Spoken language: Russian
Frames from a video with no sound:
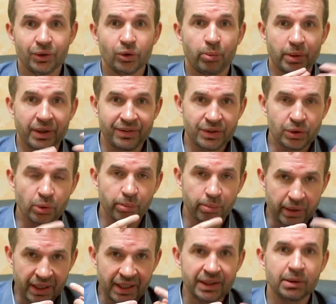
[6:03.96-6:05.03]
Но при всем
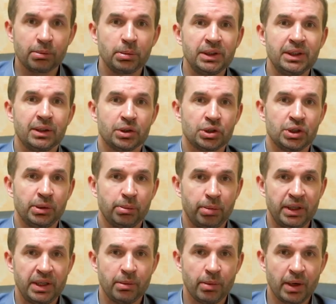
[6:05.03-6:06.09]
при этом мы должны
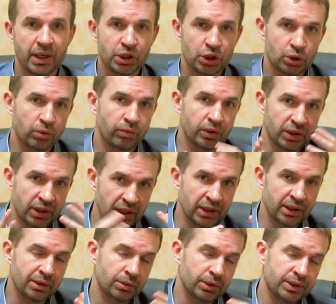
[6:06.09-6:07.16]
понимать, что вот
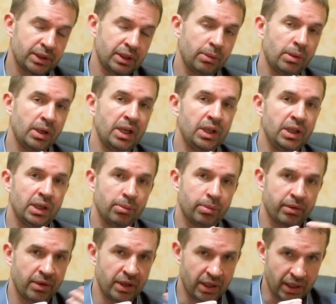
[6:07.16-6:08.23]
это вот стремление
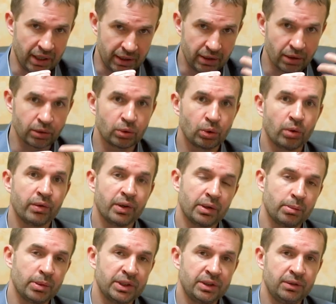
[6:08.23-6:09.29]
привлекать
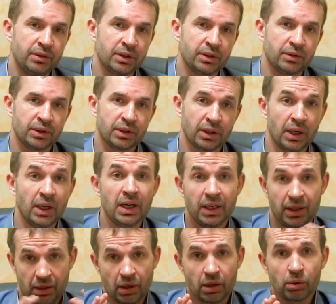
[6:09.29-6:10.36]
толковых, мотивированных,
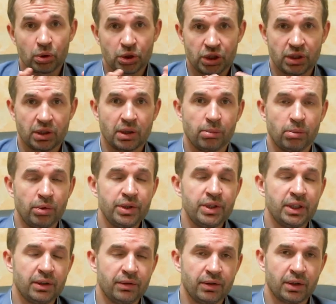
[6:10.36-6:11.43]
хороших
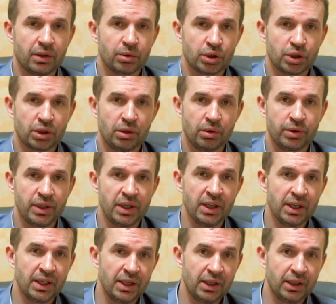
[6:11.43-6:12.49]
работников, хороших
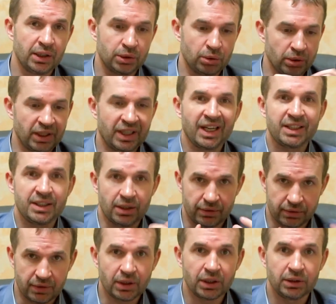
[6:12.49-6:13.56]
людей, которые
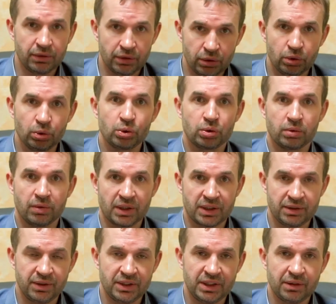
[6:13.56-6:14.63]
хотят вкладывать душу в
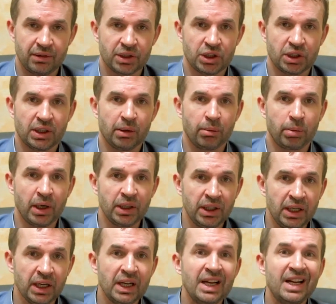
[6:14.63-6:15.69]
развитие вашей
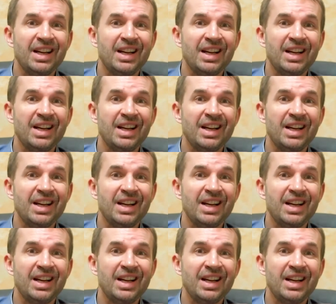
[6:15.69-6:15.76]
компании,